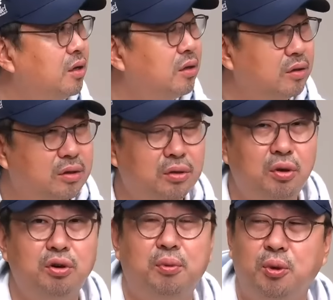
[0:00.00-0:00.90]
이제
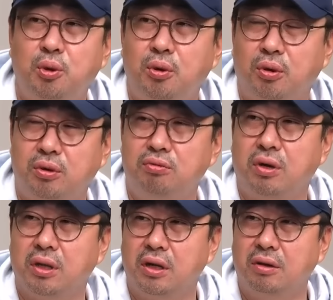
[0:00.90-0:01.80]
그러고 보통 어디로
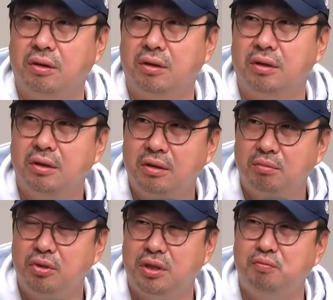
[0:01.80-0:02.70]
가나요?
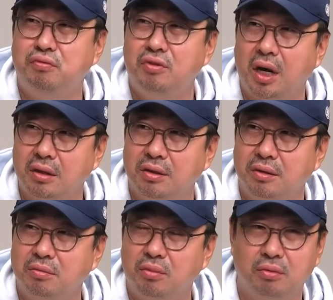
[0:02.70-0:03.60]
뭐 집으로 가든 집으로
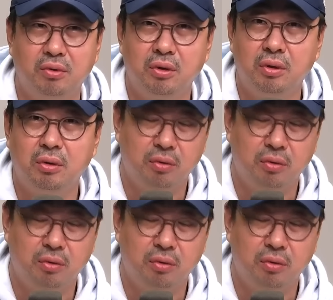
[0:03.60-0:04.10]
뭐. 어.